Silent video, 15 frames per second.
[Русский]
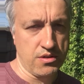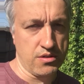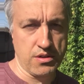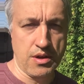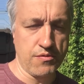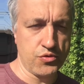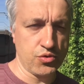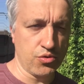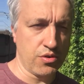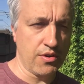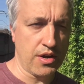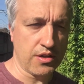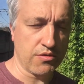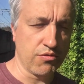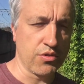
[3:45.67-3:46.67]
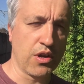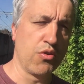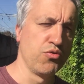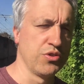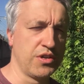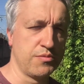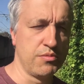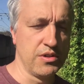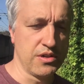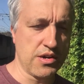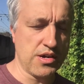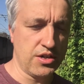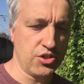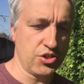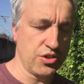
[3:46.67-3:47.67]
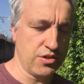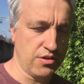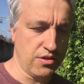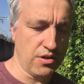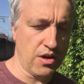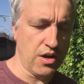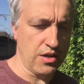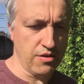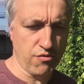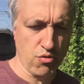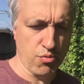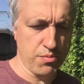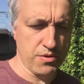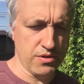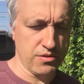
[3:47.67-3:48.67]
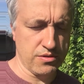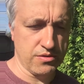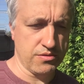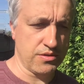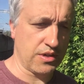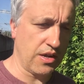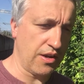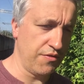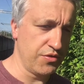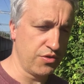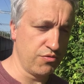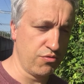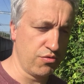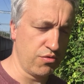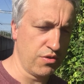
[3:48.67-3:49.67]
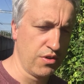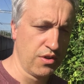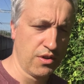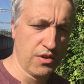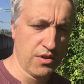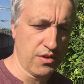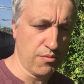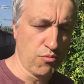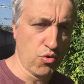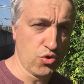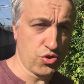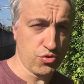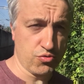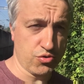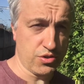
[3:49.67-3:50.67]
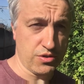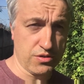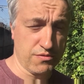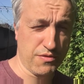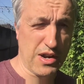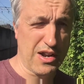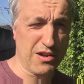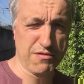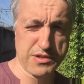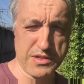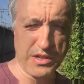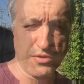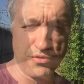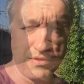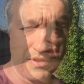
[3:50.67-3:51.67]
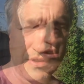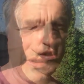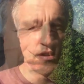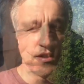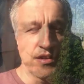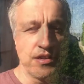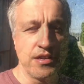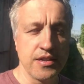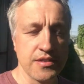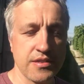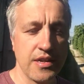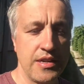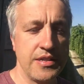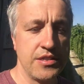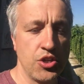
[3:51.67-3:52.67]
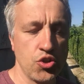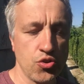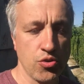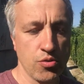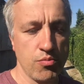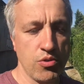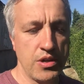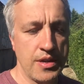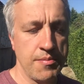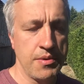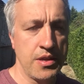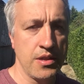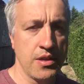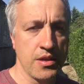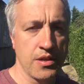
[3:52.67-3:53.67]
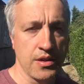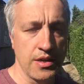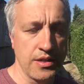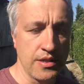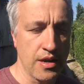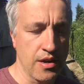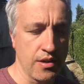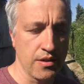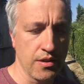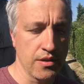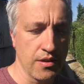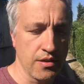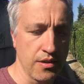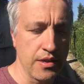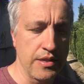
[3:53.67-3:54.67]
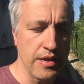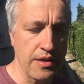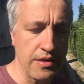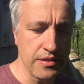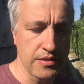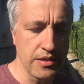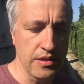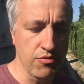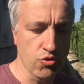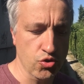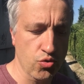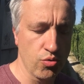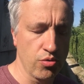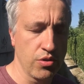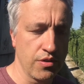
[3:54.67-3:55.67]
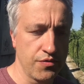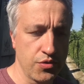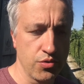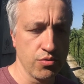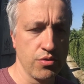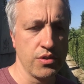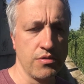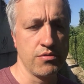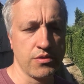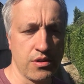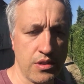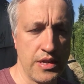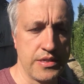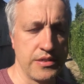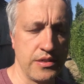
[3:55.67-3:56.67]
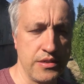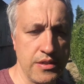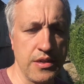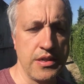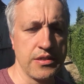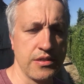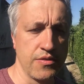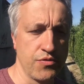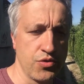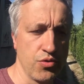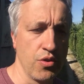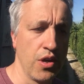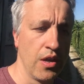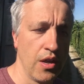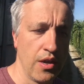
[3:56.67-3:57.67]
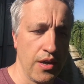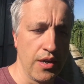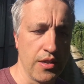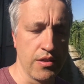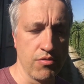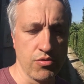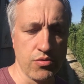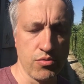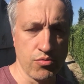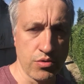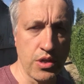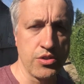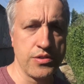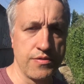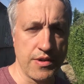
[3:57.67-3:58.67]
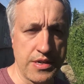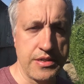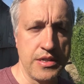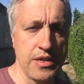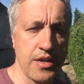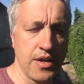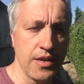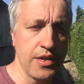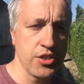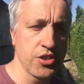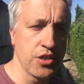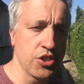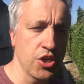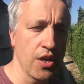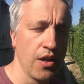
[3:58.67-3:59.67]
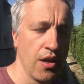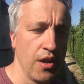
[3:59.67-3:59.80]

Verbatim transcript: там все говорят, вот как у нас было раньше. А Европа, скорее всего, больше уже вряд ли восстанавливают. где остались еще более-менее гитар, гитаристы, и вот школа, все, и вот классно, интересно, все. Это вот, ну, наш в России, конечно же.